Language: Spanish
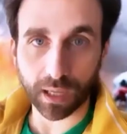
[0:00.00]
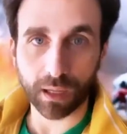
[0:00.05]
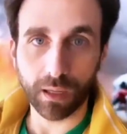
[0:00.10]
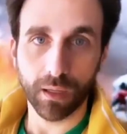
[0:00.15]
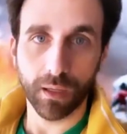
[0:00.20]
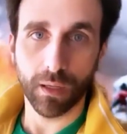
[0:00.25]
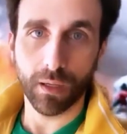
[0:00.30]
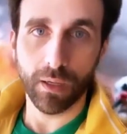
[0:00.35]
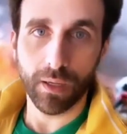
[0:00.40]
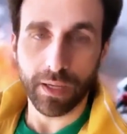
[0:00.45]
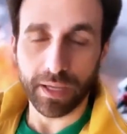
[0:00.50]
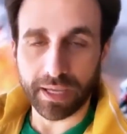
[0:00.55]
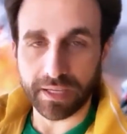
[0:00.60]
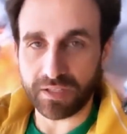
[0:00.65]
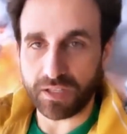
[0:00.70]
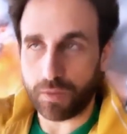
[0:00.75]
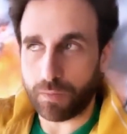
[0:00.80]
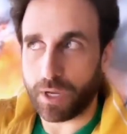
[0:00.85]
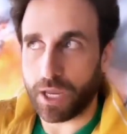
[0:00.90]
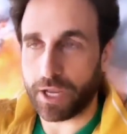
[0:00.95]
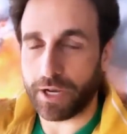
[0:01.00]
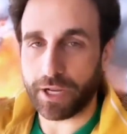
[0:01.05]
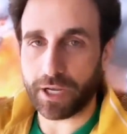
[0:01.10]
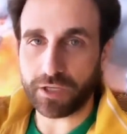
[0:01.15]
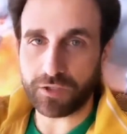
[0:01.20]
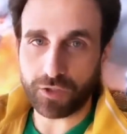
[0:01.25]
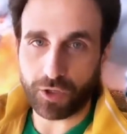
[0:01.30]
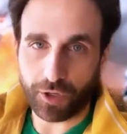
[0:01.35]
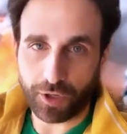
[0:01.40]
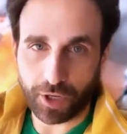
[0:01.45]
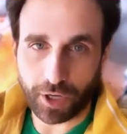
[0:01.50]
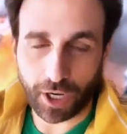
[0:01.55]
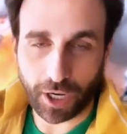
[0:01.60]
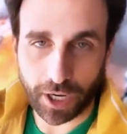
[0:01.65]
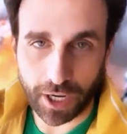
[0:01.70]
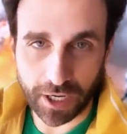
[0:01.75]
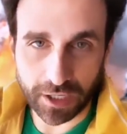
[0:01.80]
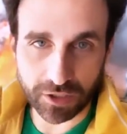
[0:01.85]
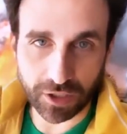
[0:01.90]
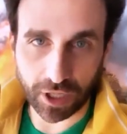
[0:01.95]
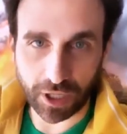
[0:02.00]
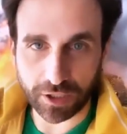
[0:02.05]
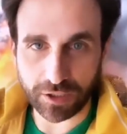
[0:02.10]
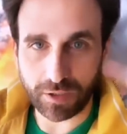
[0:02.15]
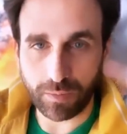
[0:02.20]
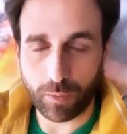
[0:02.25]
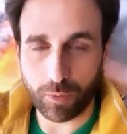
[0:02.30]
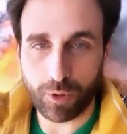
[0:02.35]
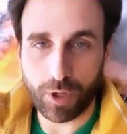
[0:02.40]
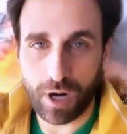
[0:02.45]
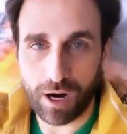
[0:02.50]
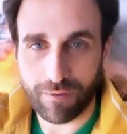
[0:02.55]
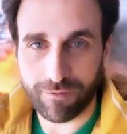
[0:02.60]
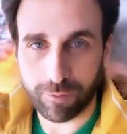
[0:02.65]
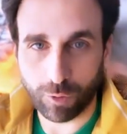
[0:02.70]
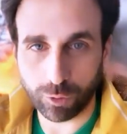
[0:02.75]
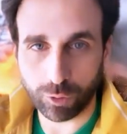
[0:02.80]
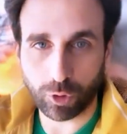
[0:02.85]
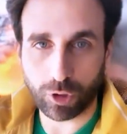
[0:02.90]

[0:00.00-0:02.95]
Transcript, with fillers: Lo que a mí me han dicho ¿Le digo no le